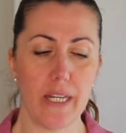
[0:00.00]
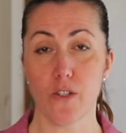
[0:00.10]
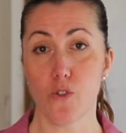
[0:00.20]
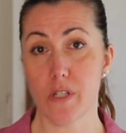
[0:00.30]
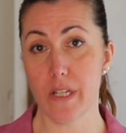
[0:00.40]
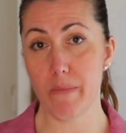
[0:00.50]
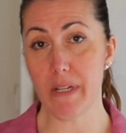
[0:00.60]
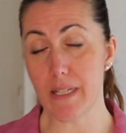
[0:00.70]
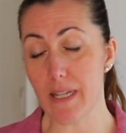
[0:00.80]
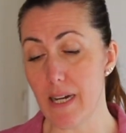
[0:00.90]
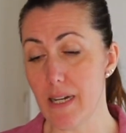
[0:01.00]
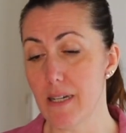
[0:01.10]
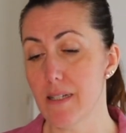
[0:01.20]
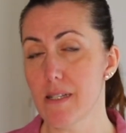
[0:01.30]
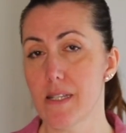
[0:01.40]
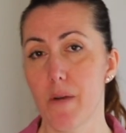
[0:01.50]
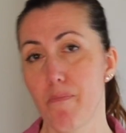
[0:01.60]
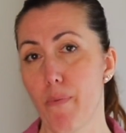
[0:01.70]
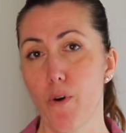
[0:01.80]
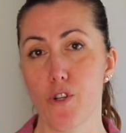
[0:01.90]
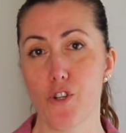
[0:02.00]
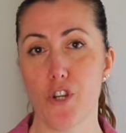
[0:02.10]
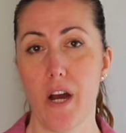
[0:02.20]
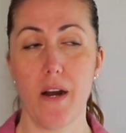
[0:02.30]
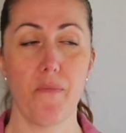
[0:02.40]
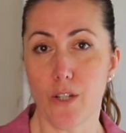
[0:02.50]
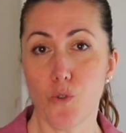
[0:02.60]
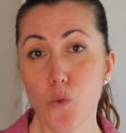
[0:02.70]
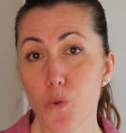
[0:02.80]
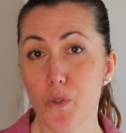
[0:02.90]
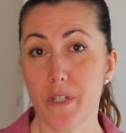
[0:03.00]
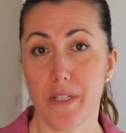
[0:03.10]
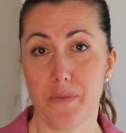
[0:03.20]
la sostenibilità si appoggia ad un